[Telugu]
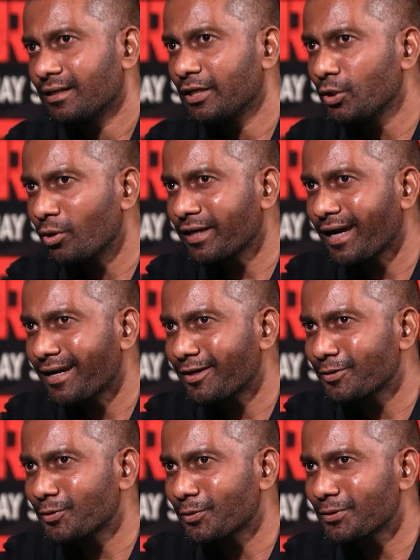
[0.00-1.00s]
హీరో
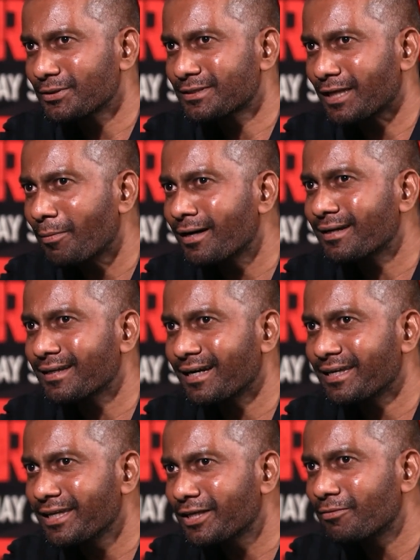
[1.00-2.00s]
క్యారెక్టర్తో సమానంగా
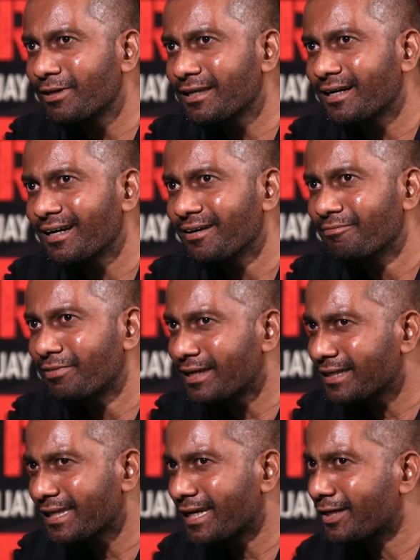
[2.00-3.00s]
ఈక్వల్గా
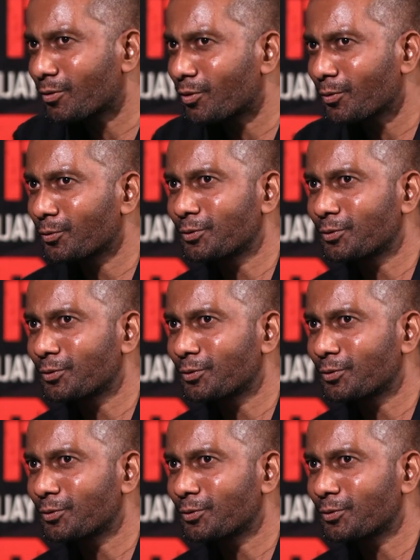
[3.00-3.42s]
విలన్ క్యారెక్టర్ కూడా